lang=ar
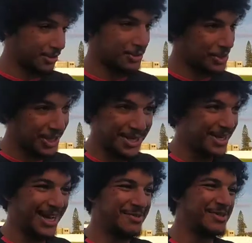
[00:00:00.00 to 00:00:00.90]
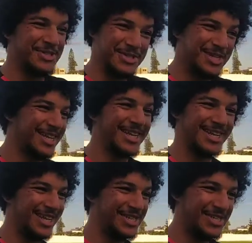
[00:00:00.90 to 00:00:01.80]
ان شاء الله الحمد لله ان شاء الله باش
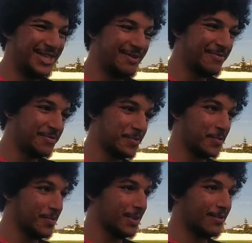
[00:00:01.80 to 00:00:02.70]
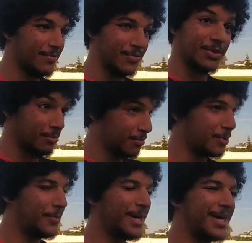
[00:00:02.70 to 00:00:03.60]
تعمل معامله على بونتوك ضد مصر
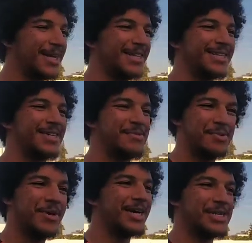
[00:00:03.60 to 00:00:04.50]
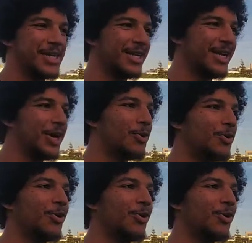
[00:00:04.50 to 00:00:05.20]
بالطبيعه بالطبيعه ان شاء الله